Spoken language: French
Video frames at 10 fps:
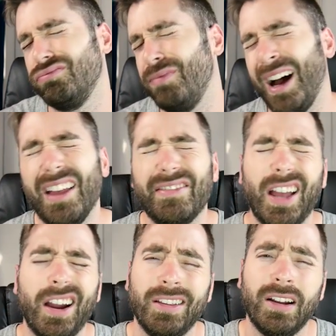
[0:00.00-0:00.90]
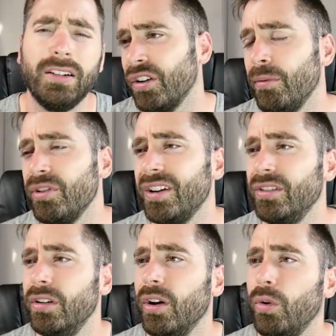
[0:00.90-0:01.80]
par AFK Arena. J'ai vraiment dit
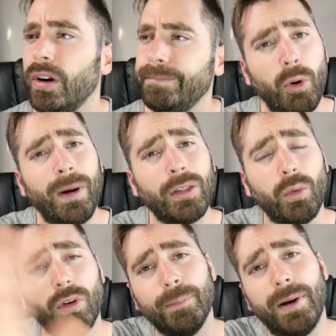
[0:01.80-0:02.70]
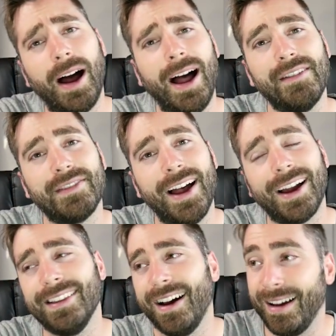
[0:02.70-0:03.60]
Hero là. Bon pardon, par AFK
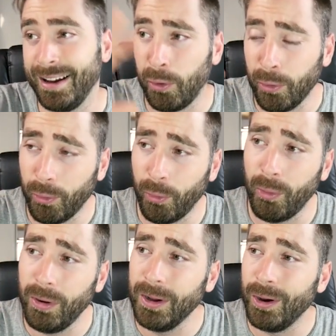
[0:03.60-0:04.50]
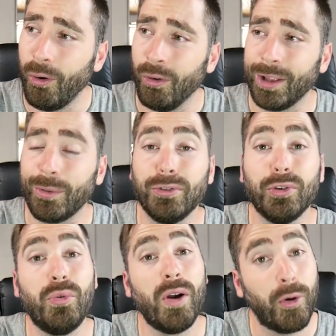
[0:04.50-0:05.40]
Arena. Et en gros, on a droit du
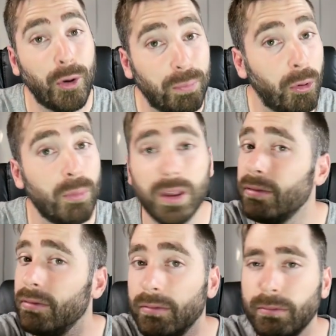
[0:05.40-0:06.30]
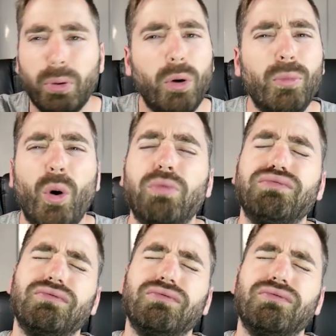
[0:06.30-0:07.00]
coup à un code promo promo.